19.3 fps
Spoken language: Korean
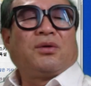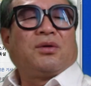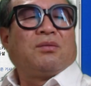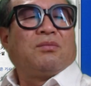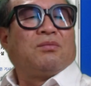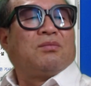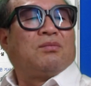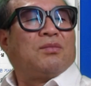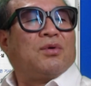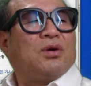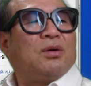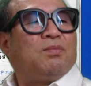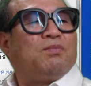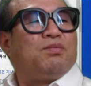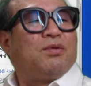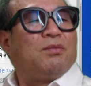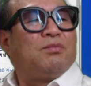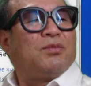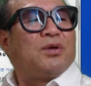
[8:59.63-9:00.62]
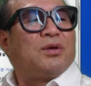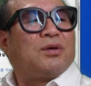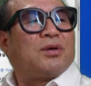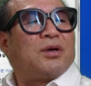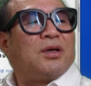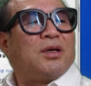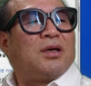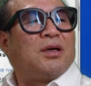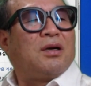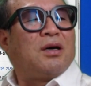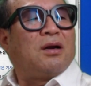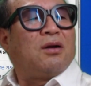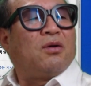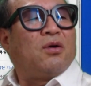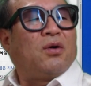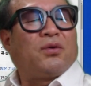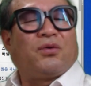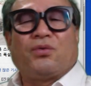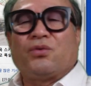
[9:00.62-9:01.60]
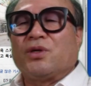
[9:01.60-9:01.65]
물품 등으로 이런
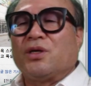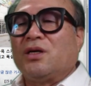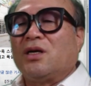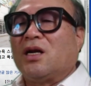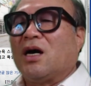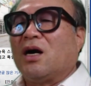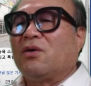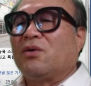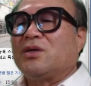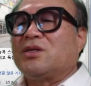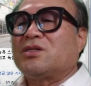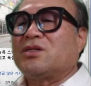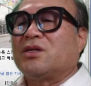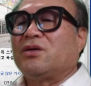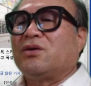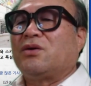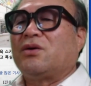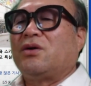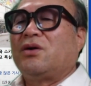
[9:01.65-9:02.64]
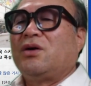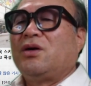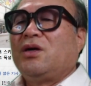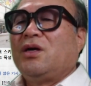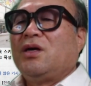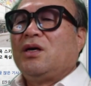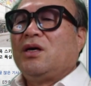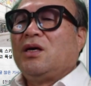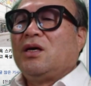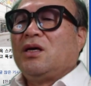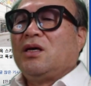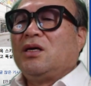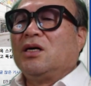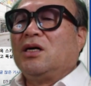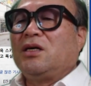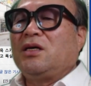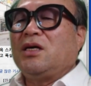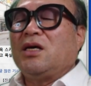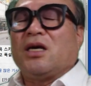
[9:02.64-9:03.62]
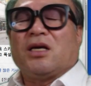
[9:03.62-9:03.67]
걸로 규정을 하고 있어요.
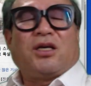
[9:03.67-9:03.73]
여기에